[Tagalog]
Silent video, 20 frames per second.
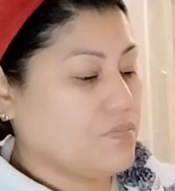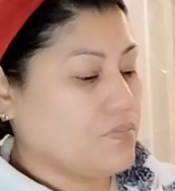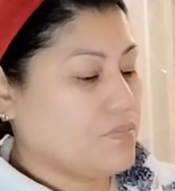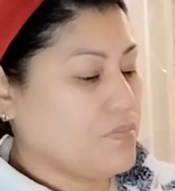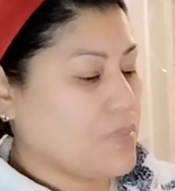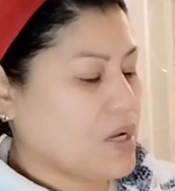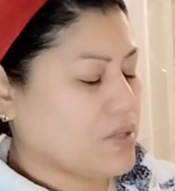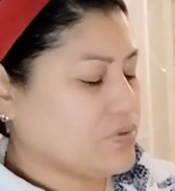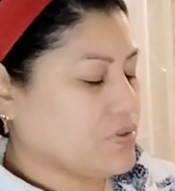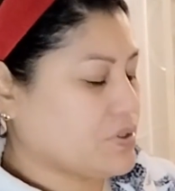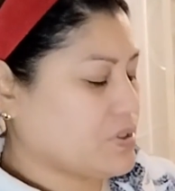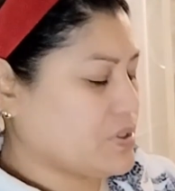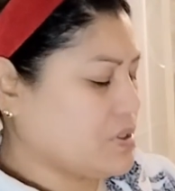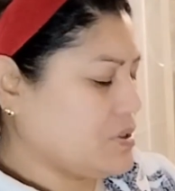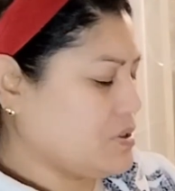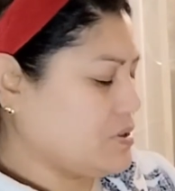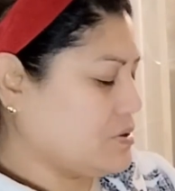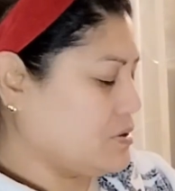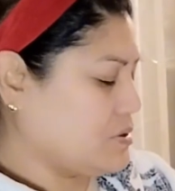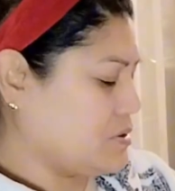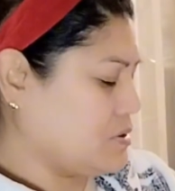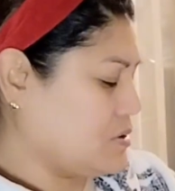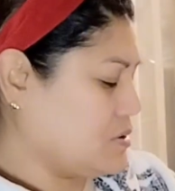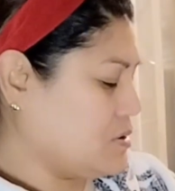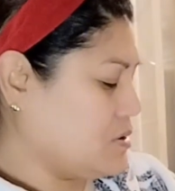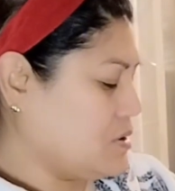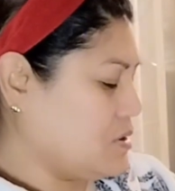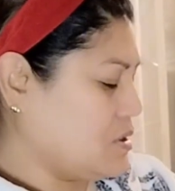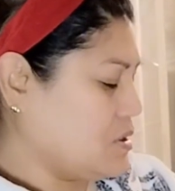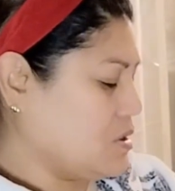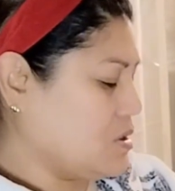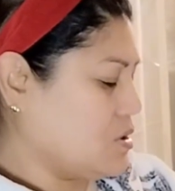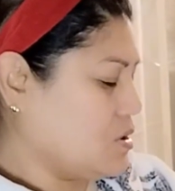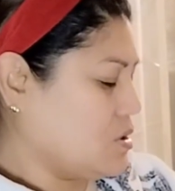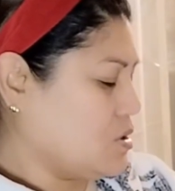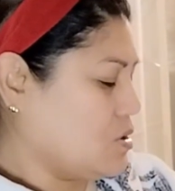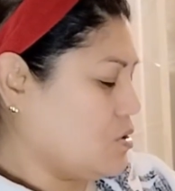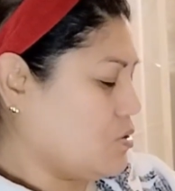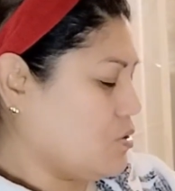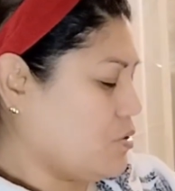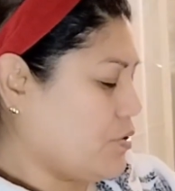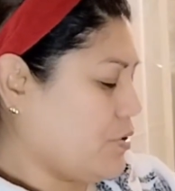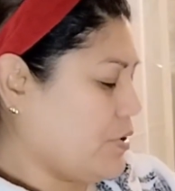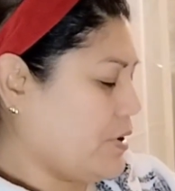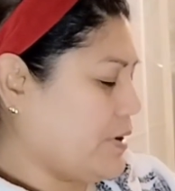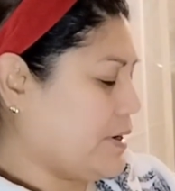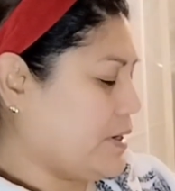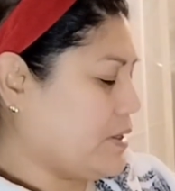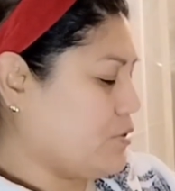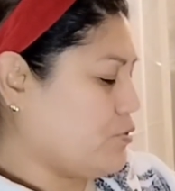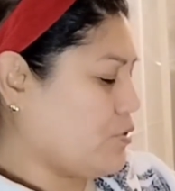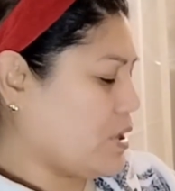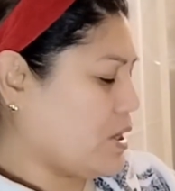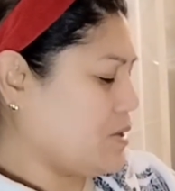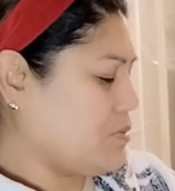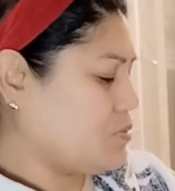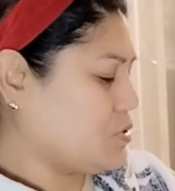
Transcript: Butter. All-in-one